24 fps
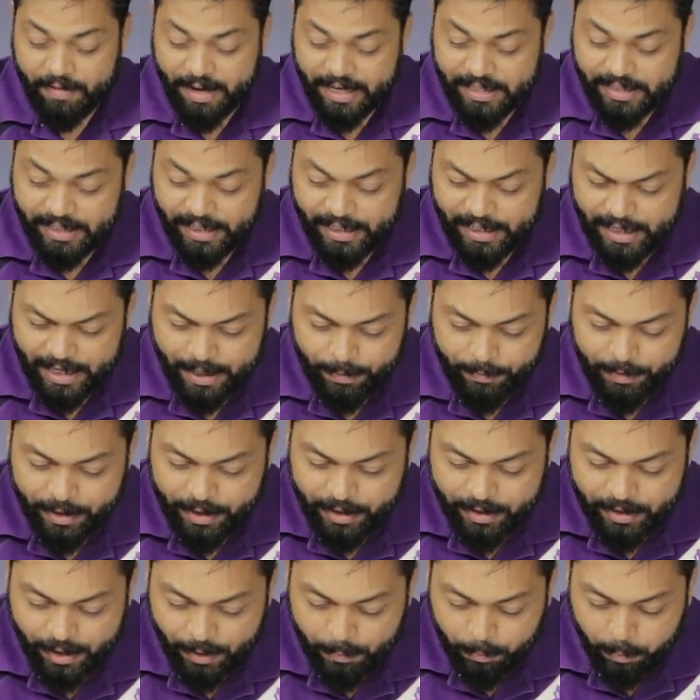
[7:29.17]
वैसे ही अभी
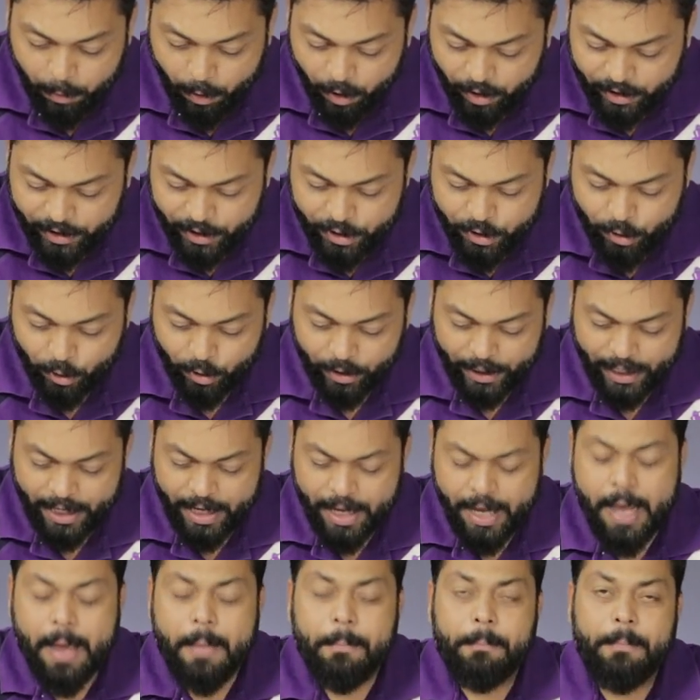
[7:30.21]
इधर बहुत ही छोटा है